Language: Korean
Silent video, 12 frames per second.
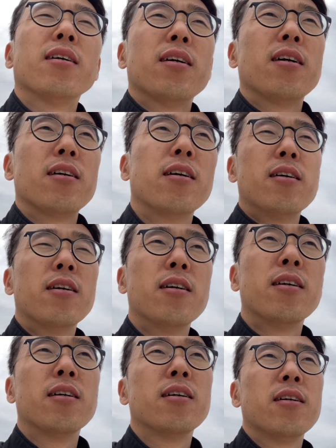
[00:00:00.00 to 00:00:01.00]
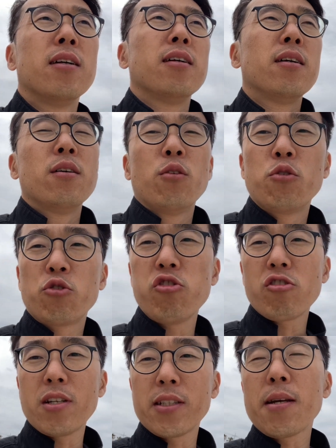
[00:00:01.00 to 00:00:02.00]
어, 오늘
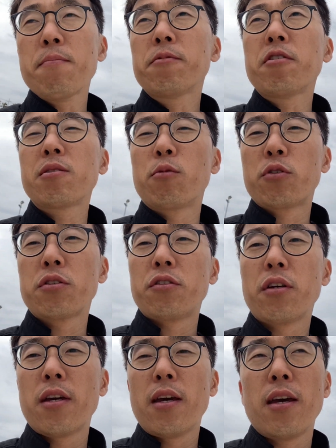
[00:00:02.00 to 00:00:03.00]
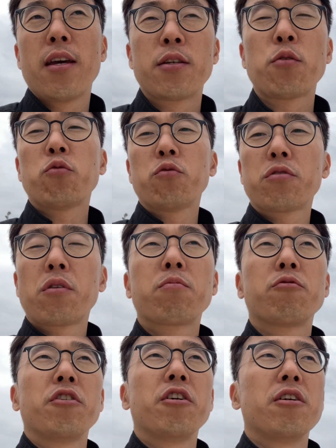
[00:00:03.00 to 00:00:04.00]
출간에 참석을 못해서 되게
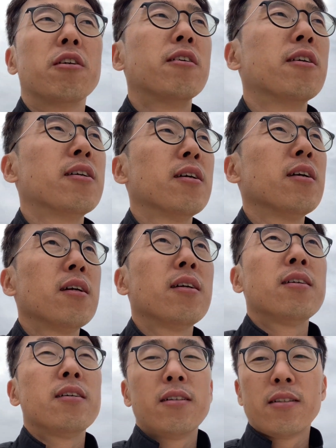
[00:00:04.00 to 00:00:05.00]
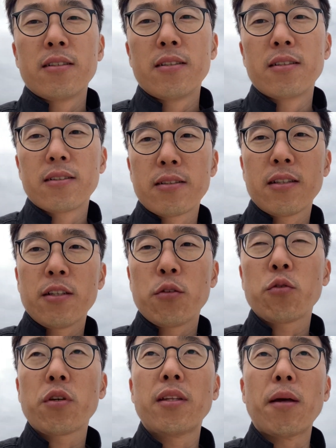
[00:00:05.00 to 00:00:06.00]
송구스럽고요
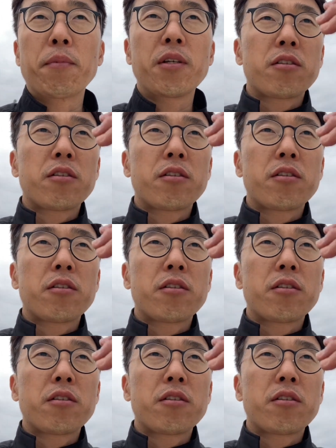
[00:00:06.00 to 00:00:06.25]
톡에 남긴